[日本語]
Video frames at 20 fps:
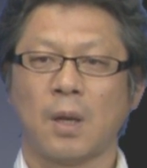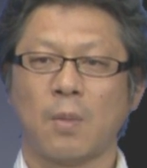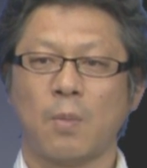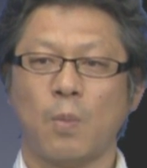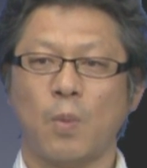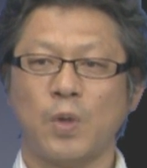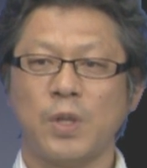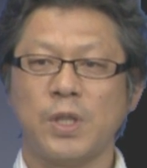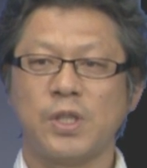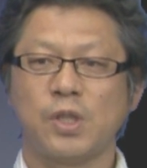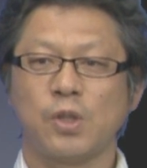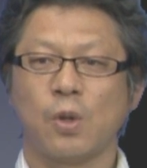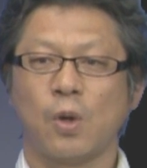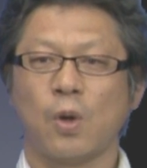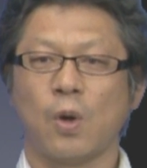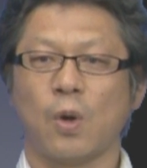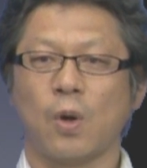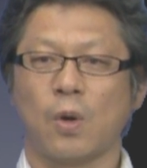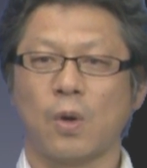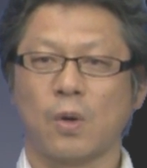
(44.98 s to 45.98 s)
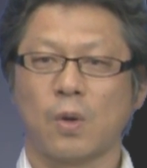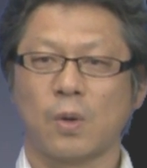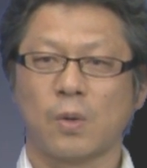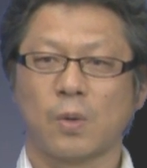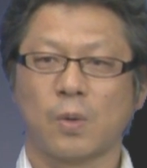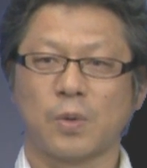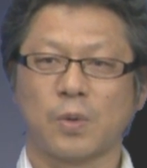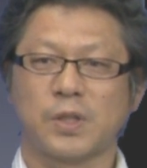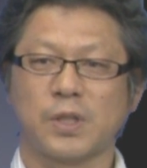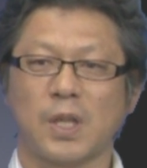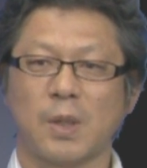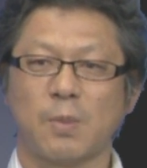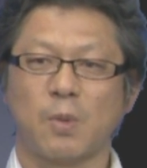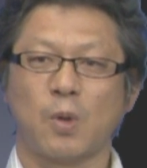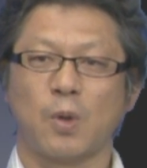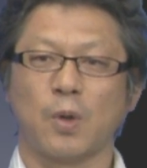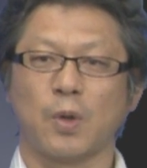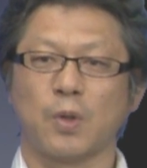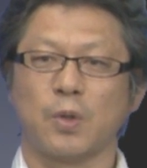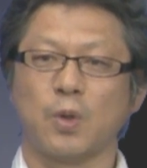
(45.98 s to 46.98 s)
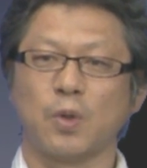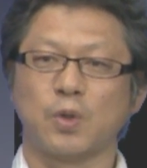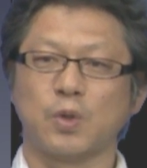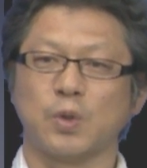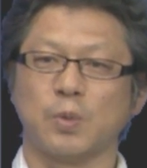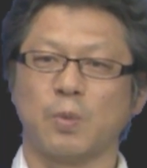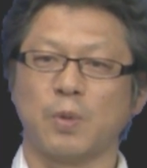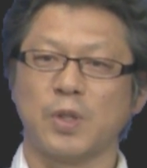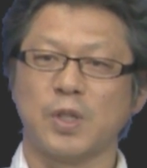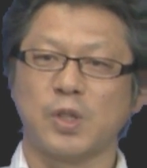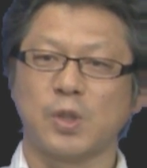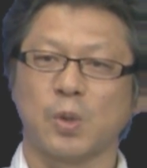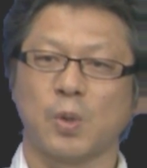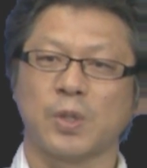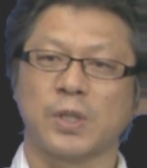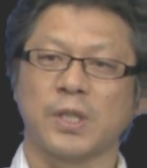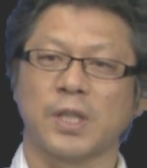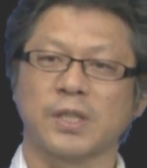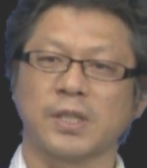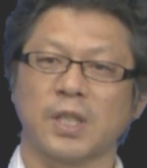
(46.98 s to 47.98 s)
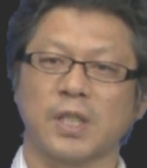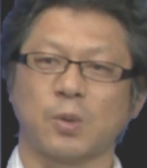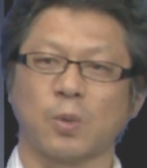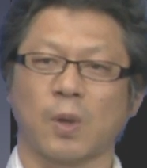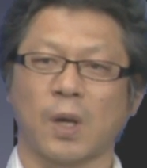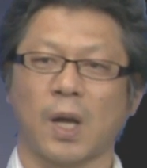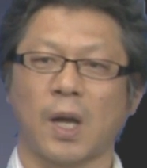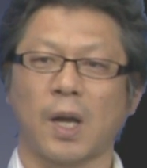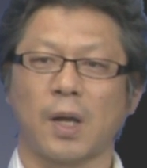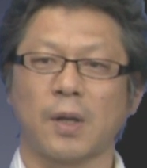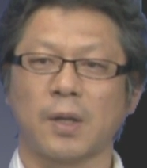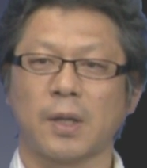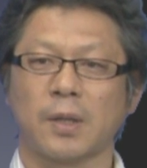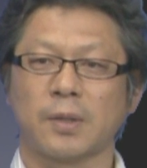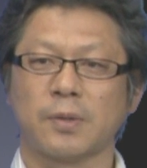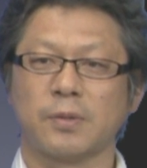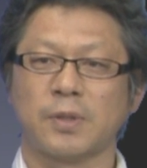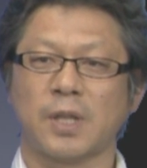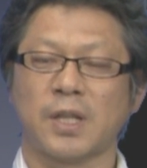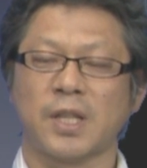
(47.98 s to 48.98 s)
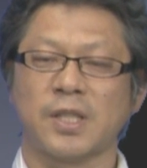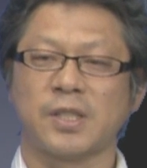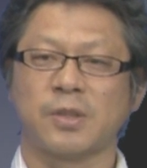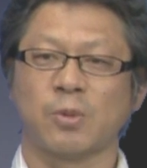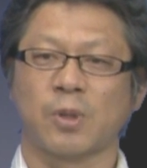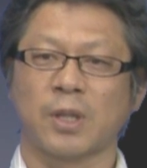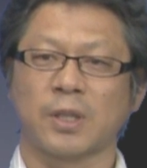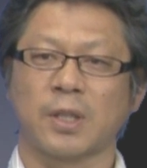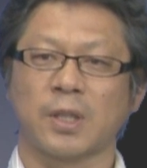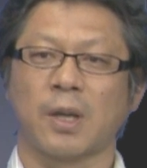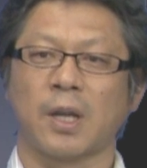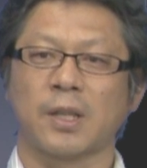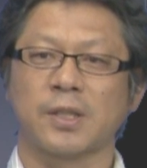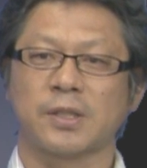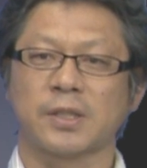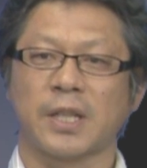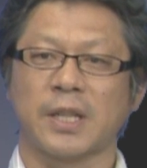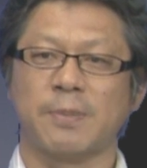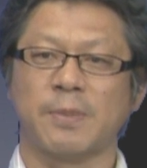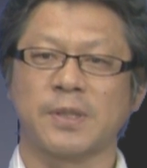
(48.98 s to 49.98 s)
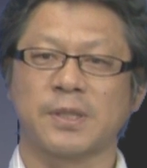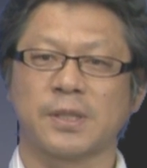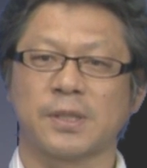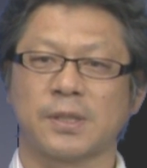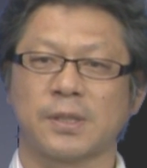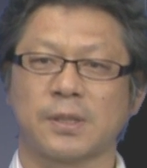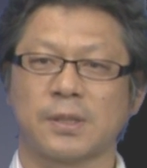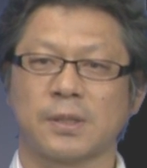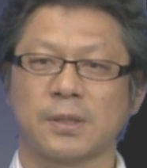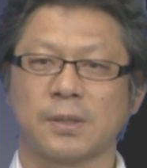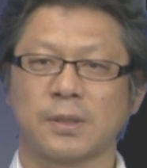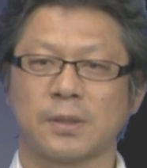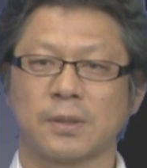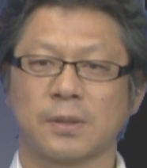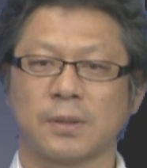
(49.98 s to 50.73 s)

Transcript: 森塩こちらもよく森塩を置きなさいとか占い師の方が使います